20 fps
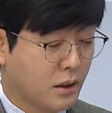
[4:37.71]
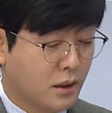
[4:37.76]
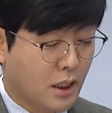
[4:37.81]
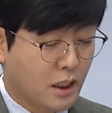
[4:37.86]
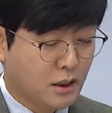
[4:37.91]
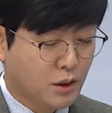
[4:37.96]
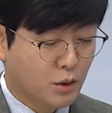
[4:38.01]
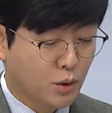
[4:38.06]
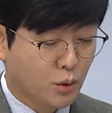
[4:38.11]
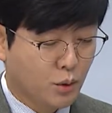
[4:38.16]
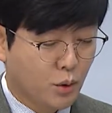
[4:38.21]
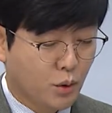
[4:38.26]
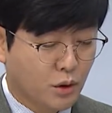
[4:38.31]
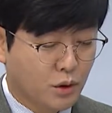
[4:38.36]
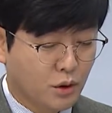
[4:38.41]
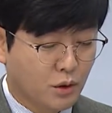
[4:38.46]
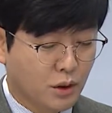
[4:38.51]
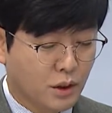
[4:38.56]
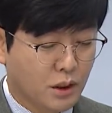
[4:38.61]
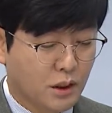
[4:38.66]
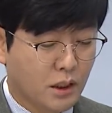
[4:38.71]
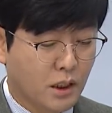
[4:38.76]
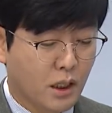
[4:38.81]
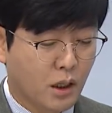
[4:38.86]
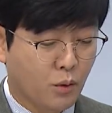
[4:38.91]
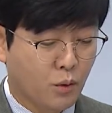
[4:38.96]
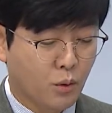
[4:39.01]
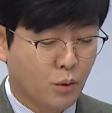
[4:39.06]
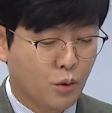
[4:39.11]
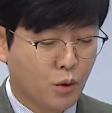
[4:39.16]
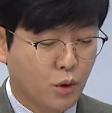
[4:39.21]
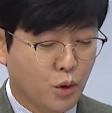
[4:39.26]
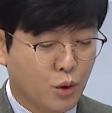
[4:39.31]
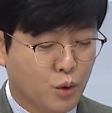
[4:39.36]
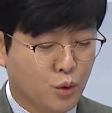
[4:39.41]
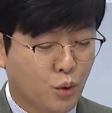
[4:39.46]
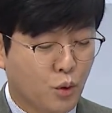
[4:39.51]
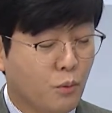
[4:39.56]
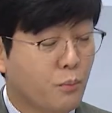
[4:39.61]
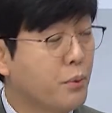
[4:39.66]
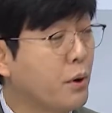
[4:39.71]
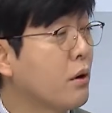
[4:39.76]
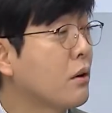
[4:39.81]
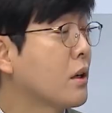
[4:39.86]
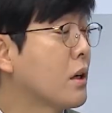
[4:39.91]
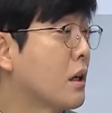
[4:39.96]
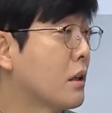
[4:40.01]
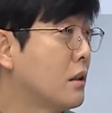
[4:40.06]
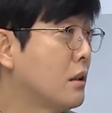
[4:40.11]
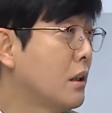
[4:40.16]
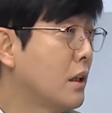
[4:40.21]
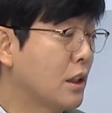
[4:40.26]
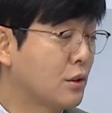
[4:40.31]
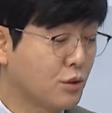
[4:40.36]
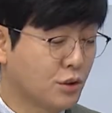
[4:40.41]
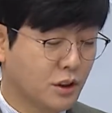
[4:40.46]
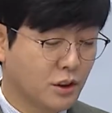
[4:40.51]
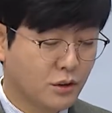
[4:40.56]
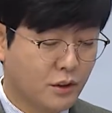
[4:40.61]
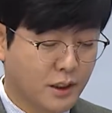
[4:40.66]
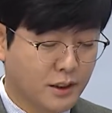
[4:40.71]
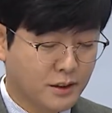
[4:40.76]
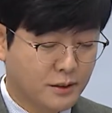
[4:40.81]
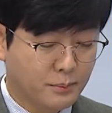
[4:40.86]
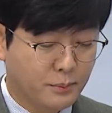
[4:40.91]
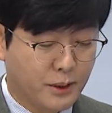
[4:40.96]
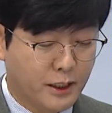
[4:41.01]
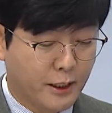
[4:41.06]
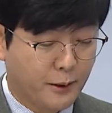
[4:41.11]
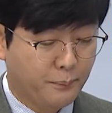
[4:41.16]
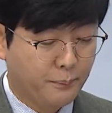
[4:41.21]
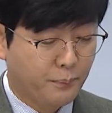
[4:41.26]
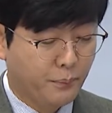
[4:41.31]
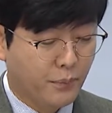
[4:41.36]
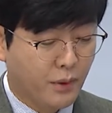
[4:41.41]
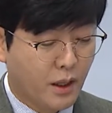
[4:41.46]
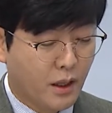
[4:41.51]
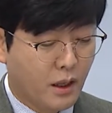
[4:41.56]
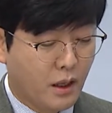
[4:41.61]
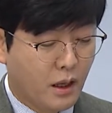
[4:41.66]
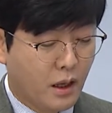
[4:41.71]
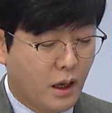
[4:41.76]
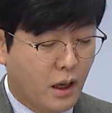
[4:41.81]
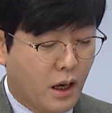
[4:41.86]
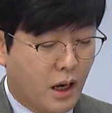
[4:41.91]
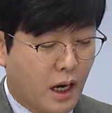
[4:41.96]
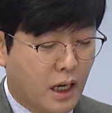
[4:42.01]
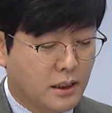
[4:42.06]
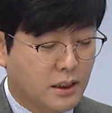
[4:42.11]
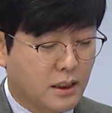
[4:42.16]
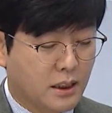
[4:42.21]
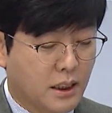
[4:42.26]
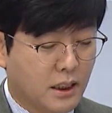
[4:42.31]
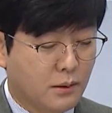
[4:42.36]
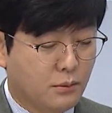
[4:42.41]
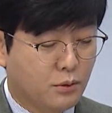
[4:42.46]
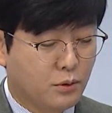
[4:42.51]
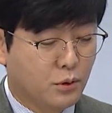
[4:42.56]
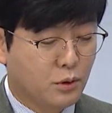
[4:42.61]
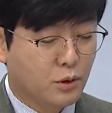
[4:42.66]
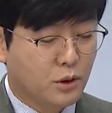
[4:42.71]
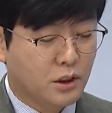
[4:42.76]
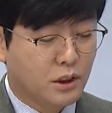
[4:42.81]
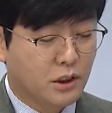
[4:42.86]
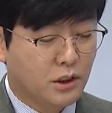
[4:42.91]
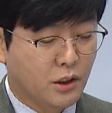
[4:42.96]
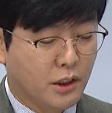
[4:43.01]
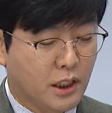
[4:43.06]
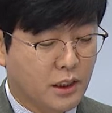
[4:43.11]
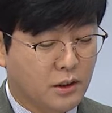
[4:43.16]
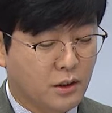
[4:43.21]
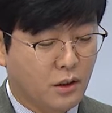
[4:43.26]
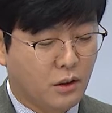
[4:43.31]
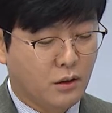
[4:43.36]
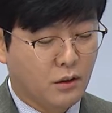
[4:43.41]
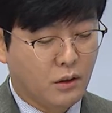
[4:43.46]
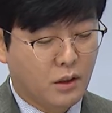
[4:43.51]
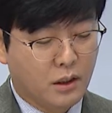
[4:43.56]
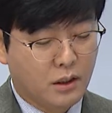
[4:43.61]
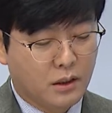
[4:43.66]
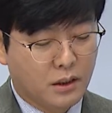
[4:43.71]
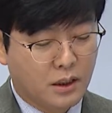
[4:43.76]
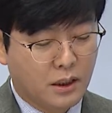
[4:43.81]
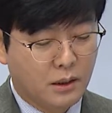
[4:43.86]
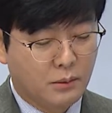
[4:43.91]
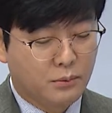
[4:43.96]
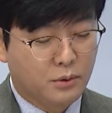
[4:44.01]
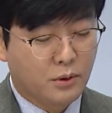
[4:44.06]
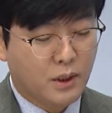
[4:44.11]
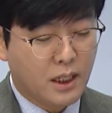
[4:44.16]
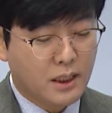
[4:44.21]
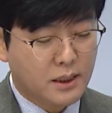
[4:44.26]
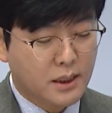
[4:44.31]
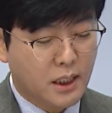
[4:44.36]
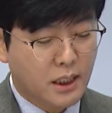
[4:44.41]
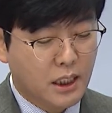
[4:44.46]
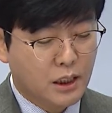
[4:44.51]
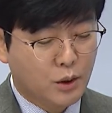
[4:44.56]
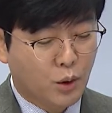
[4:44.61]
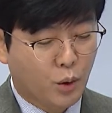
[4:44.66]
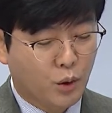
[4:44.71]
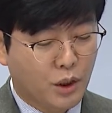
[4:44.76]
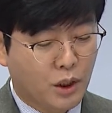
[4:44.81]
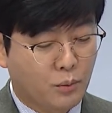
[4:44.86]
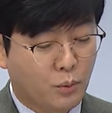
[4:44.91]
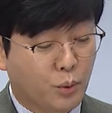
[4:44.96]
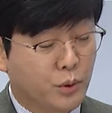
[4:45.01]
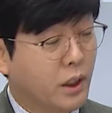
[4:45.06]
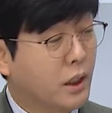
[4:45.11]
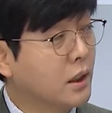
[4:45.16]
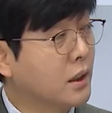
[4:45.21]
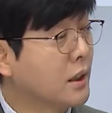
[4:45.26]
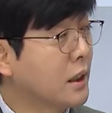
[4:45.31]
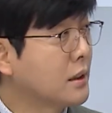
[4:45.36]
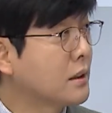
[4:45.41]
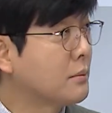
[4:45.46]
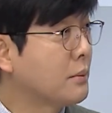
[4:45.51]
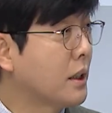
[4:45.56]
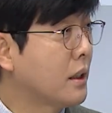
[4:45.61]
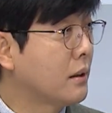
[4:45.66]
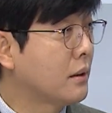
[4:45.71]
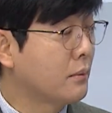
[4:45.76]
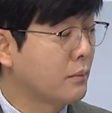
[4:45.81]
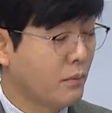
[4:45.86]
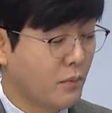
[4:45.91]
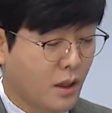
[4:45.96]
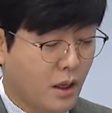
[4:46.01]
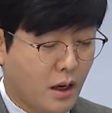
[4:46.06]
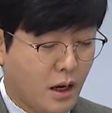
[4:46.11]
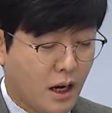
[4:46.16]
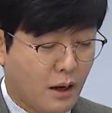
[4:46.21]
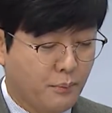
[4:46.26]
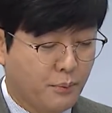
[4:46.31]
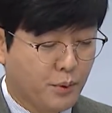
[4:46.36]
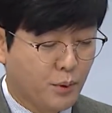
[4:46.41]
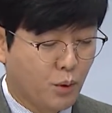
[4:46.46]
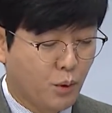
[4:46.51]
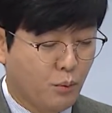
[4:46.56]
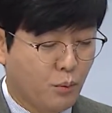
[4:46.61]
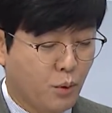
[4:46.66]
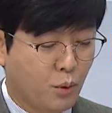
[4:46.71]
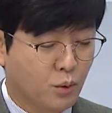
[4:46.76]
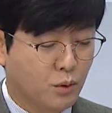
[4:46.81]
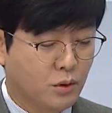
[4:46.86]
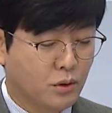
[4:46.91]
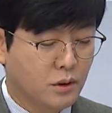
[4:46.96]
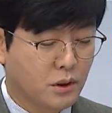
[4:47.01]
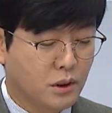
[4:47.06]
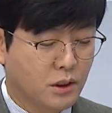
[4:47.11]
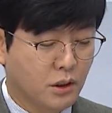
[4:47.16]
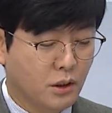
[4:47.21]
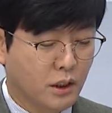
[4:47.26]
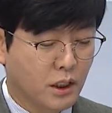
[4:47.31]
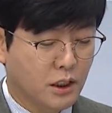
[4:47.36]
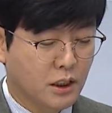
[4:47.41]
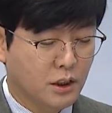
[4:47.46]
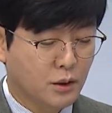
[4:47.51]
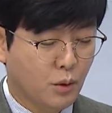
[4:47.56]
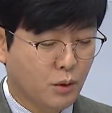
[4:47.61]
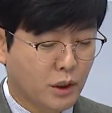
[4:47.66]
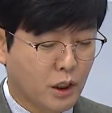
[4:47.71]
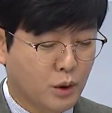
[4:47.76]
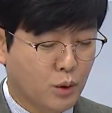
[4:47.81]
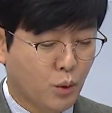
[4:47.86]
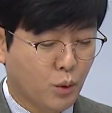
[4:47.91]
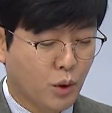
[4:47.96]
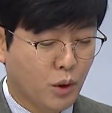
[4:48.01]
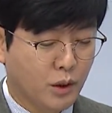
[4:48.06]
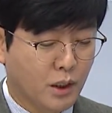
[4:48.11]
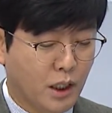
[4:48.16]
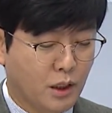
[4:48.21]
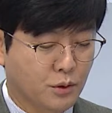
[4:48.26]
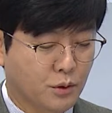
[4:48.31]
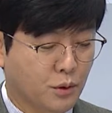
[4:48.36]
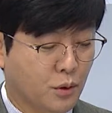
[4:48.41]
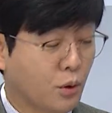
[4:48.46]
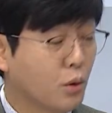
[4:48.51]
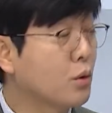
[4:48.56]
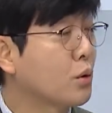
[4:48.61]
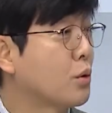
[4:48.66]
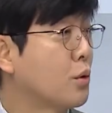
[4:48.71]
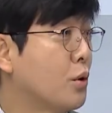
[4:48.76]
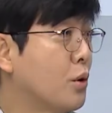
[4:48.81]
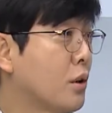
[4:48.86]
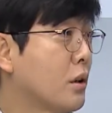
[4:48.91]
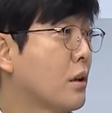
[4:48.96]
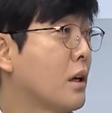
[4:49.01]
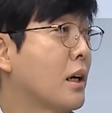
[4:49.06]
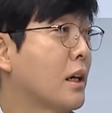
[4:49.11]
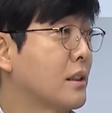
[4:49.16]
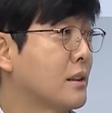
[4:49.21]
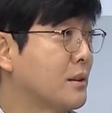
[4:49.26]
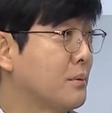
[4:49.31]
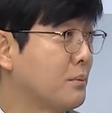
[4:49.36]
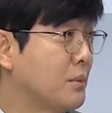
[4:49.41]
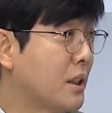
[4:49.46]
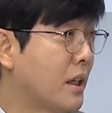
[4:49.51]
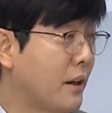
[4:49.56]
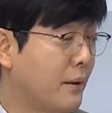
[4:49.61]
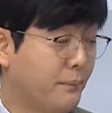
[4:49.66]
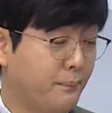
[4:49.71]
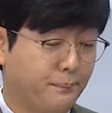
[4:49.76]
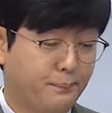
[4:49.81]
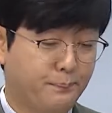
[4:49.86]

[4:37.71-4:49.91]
타시도 교육청 기대하고 좋은 평가를 해주신 것 같습니다. 아직 일부 지역에서 일부 학생에게 적용되는 모델이긴 하지만 앞으로 모든 지역의 직업계 적용해 나갈 수 있도록 노력하겠습니다.